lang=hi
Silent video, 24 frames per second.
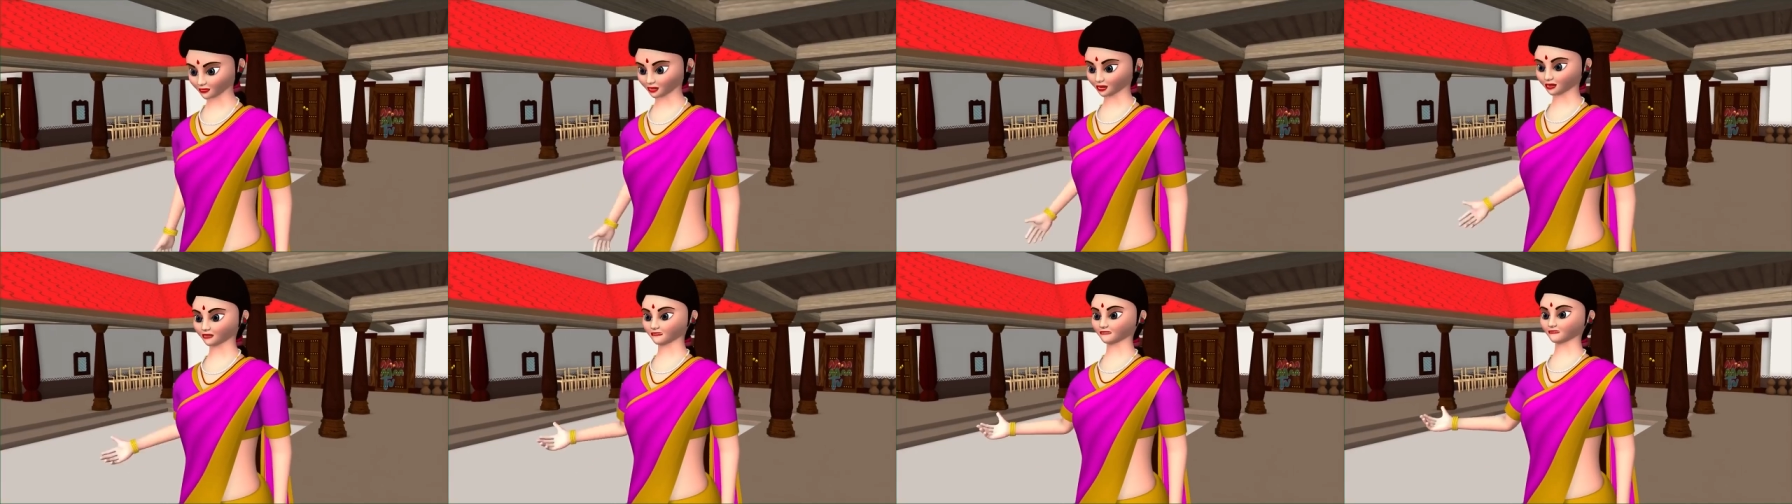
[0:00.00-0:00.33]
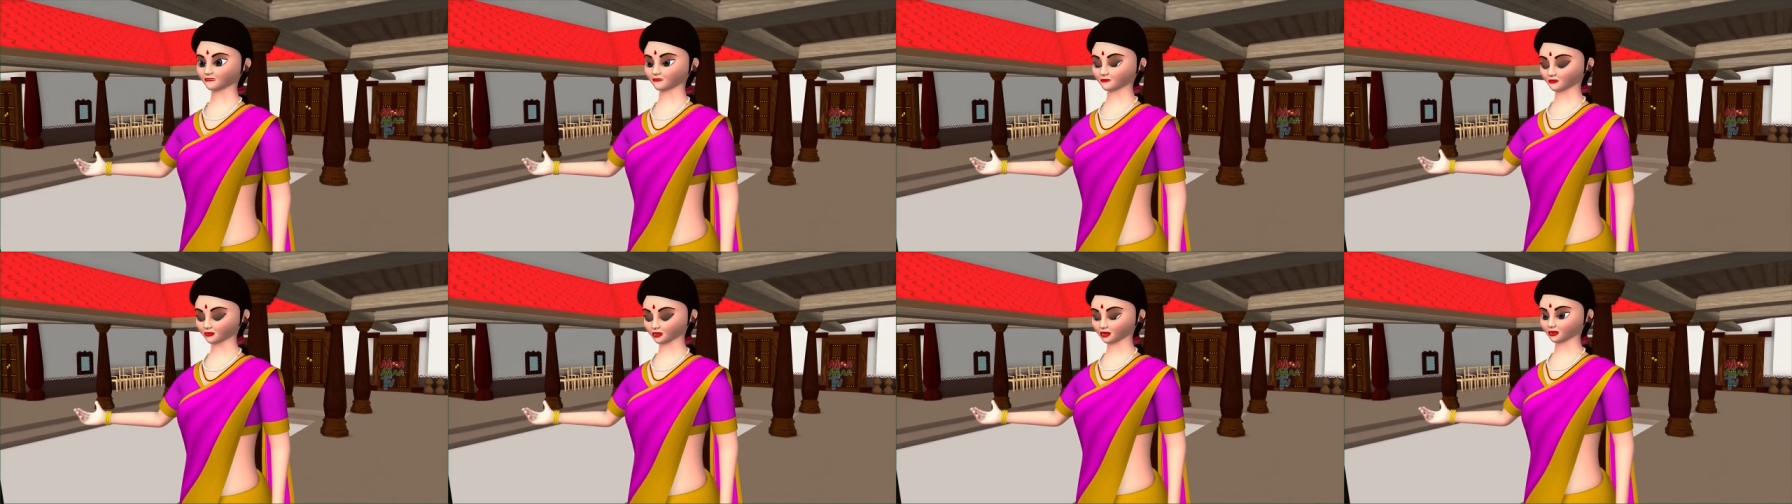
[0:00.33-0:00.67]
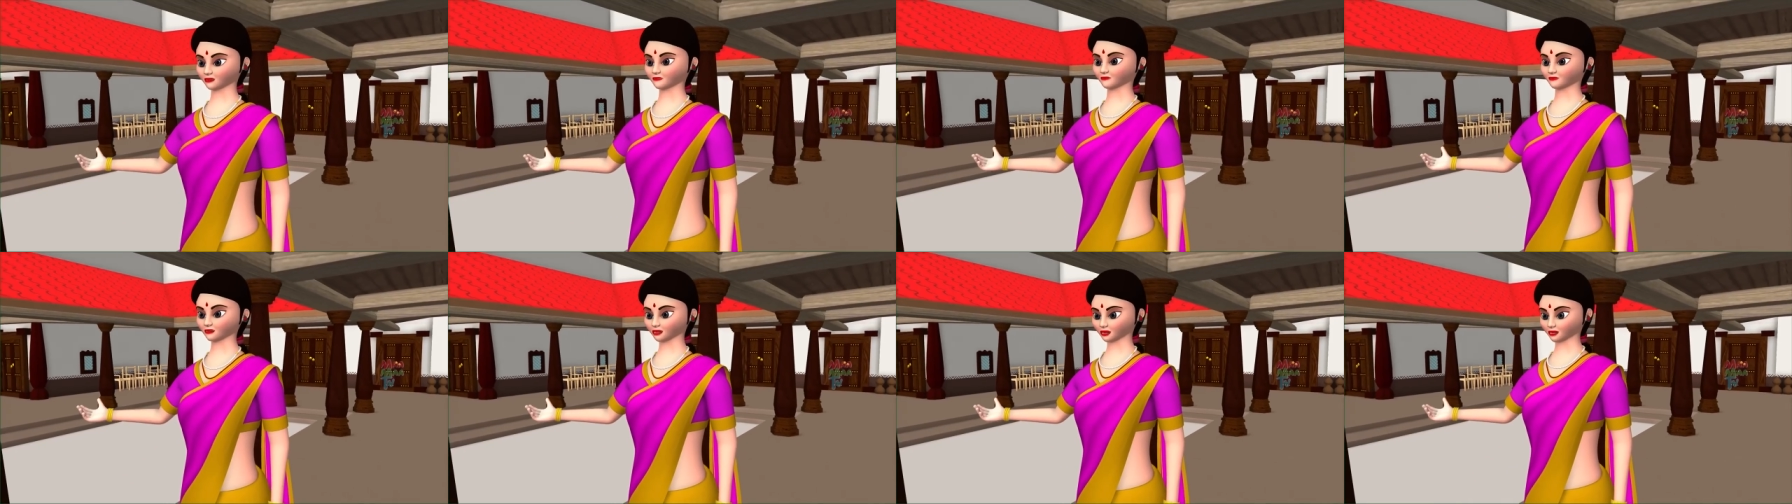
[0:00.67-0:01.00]
अरे
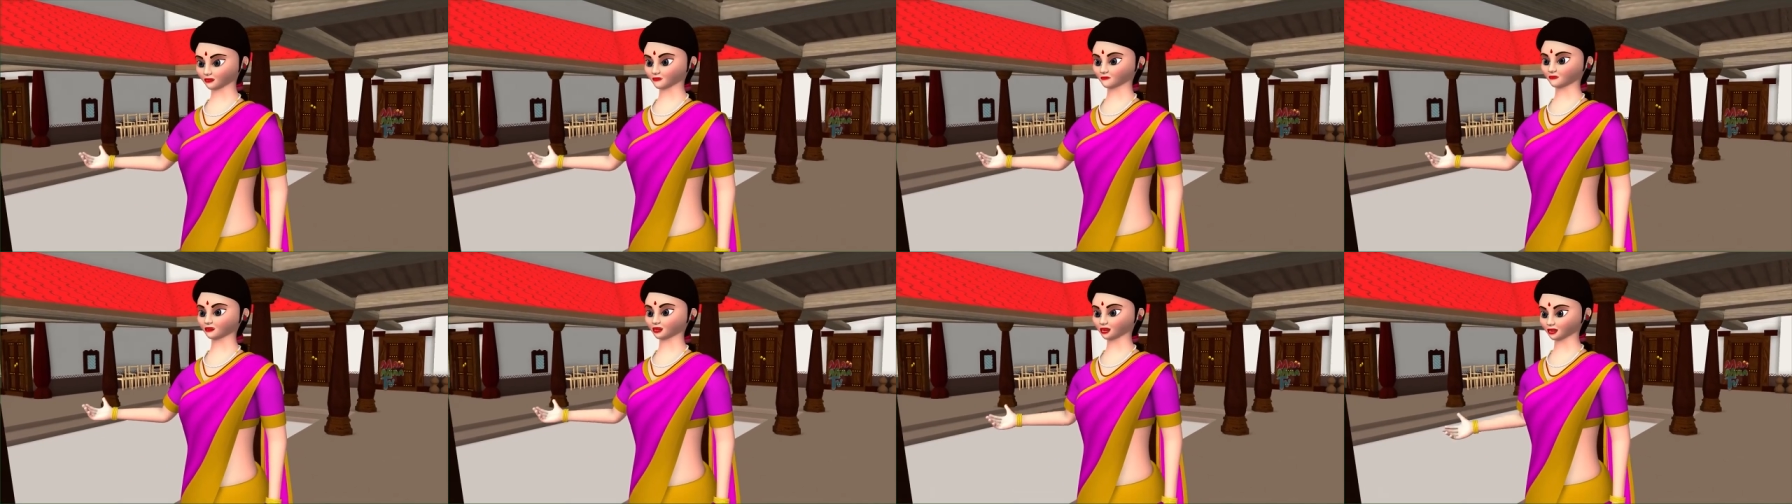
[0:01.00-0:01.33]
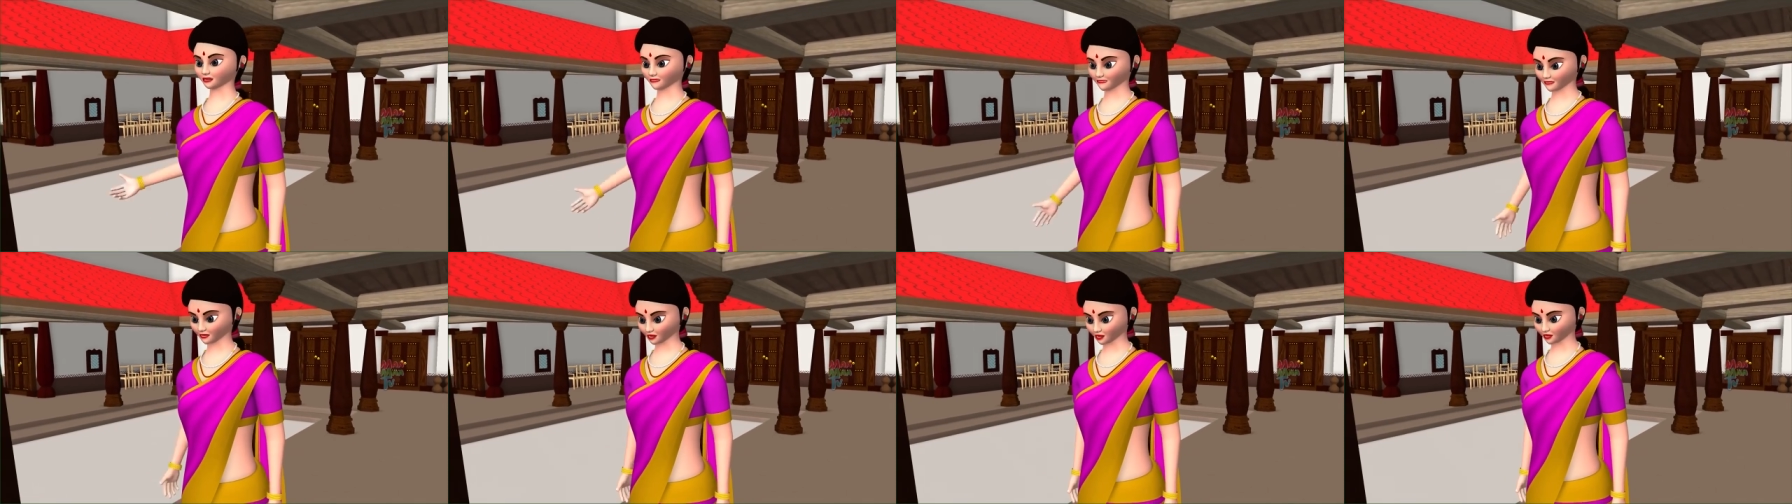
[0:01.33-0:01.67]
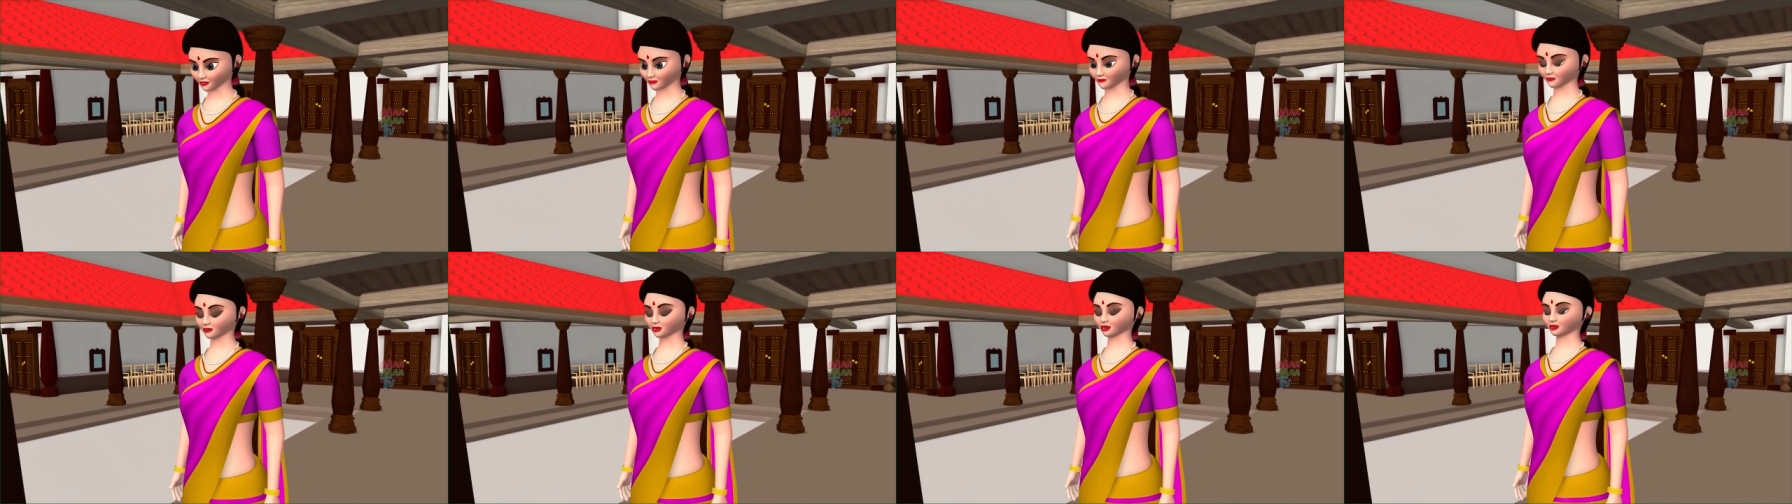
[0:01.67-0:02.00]
अगर एसी
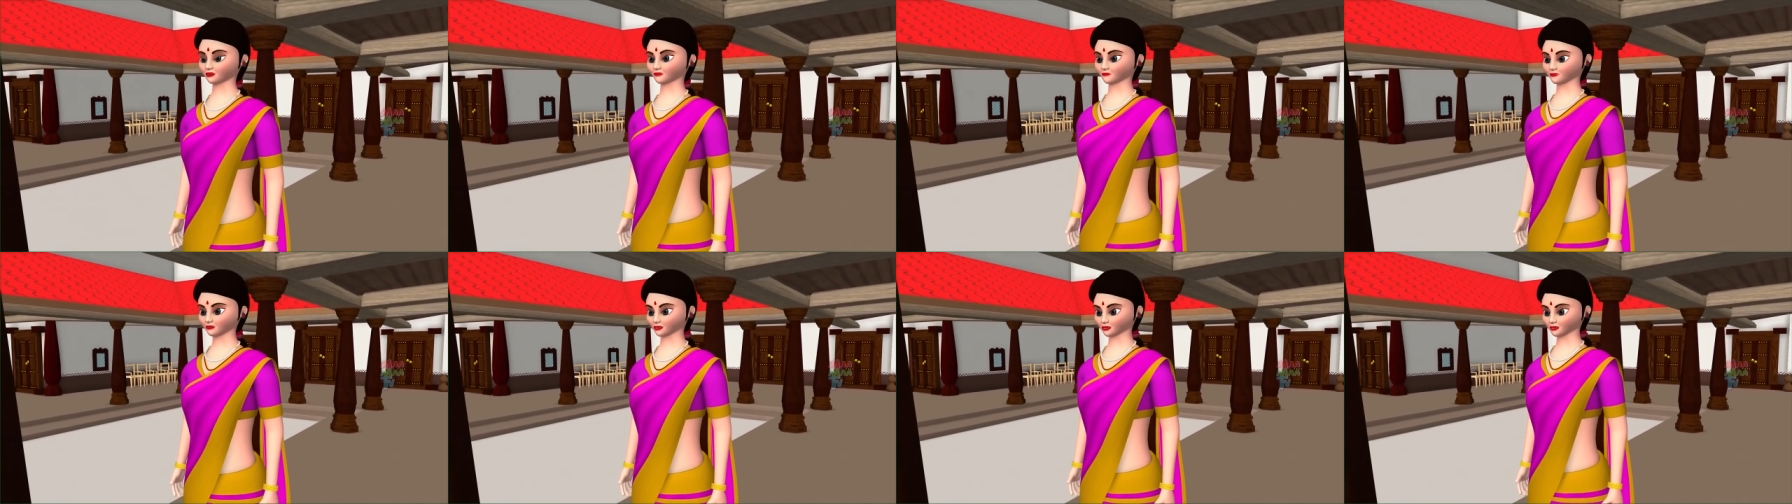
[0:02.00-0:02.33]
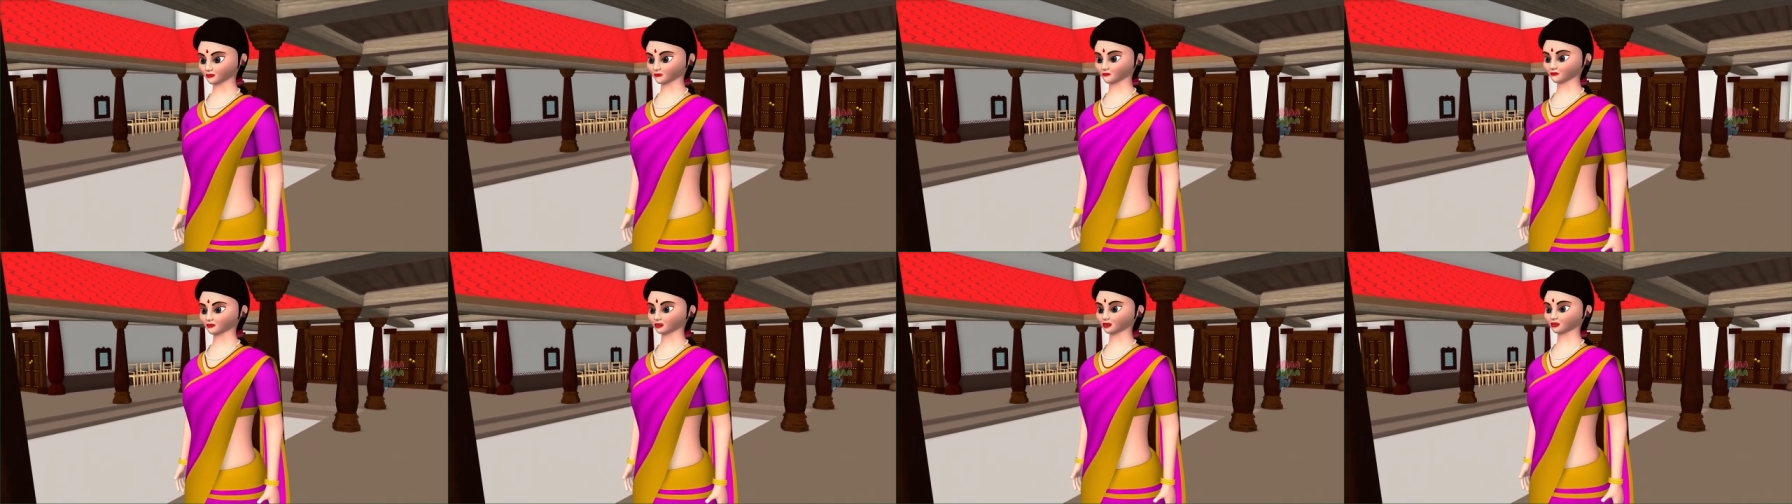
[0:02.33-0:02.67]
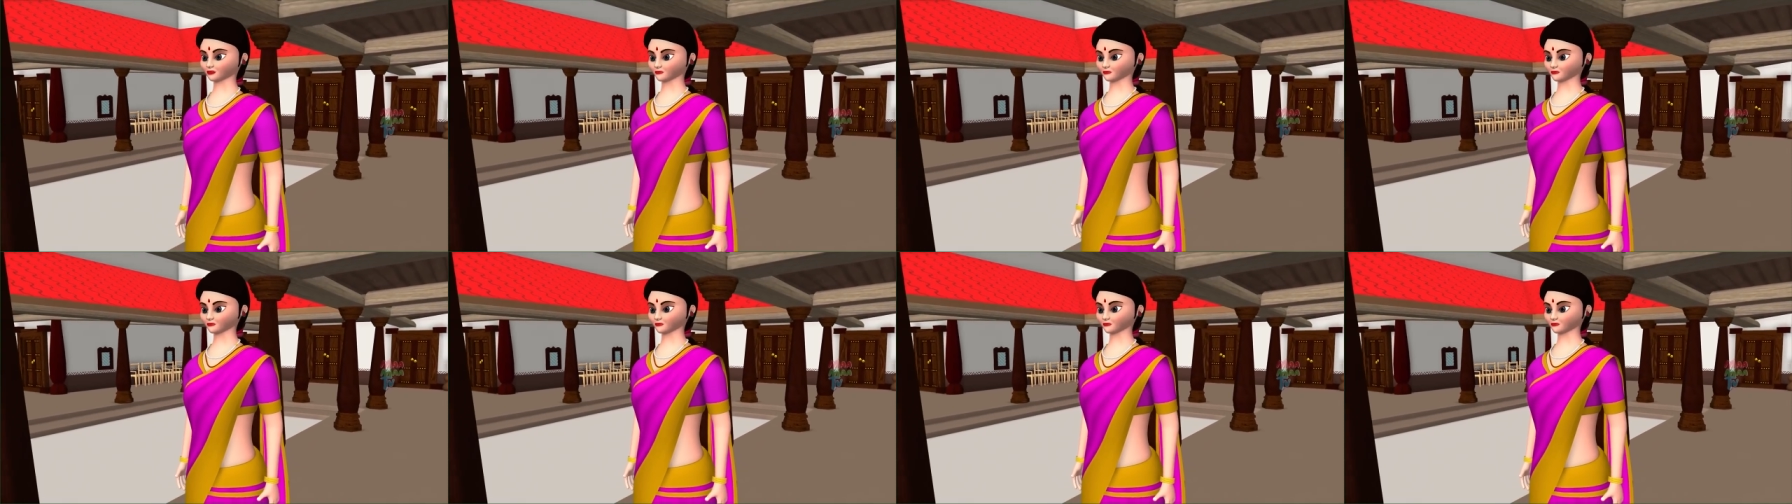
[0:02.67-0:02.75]
चलाऊंगी तो बिजली का